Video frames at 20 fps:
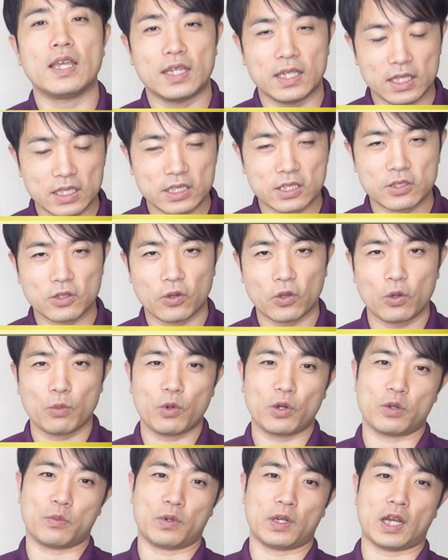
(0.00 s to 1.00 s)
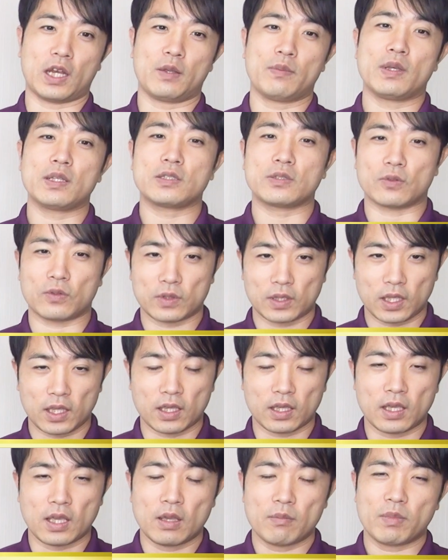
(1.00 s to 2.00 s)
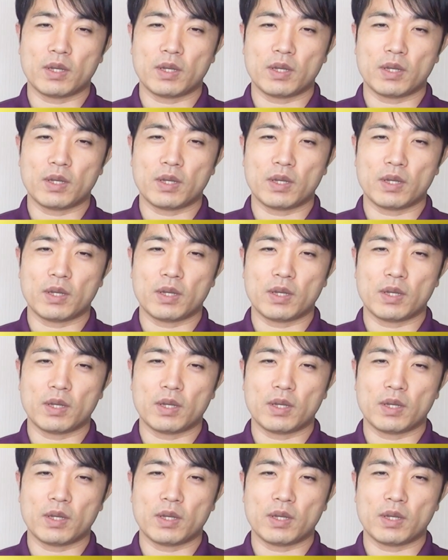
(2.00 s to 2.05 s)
認知症予防にもなりますので、